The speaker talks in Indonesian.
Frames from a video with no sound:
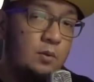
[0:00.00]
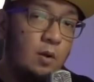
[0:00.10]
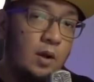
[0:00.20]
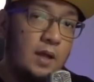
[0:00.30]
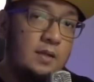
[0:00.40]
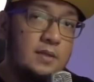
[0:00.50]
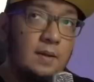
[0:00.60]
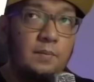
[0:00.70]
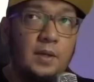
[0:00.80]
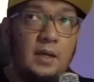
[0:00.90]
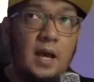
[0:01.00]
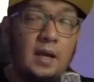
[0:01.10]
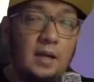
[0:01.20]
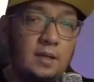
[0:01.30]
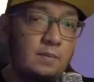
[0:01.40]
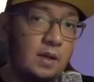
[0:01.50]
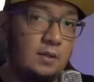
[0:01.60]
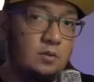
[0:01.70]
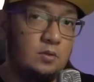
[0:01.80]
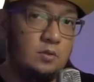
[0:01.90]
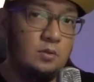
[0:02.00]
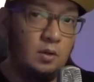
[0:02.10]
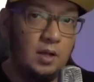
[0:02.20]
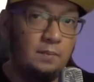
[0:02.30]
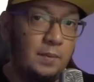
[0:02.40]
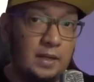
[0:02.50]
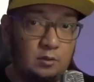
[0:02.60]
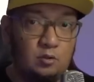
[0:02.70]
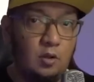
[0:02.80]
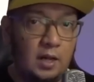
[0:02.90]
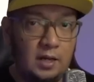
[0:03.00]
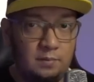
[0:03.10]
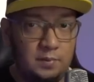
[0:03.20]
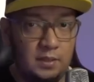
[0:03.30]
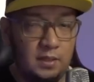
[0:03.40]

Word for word: dolar sampai ke angka 500 dolar, 400 dolaran lebih.